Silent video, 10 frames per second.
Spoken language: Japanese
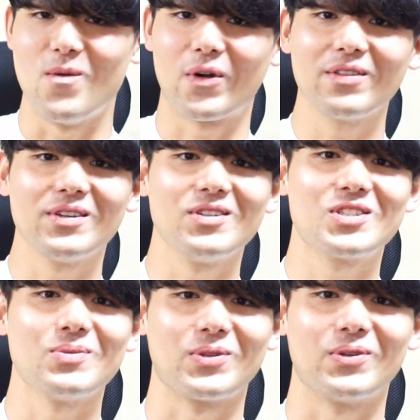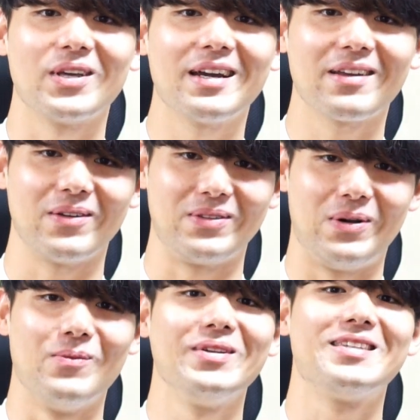俺の YouTube 取り上げろっ
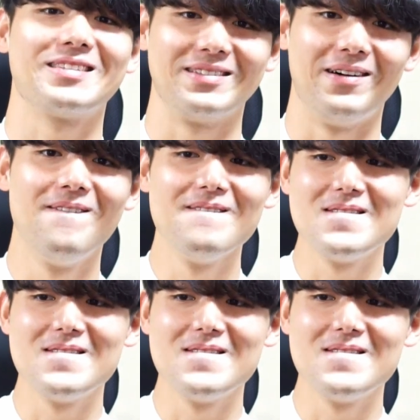て思うんですよ。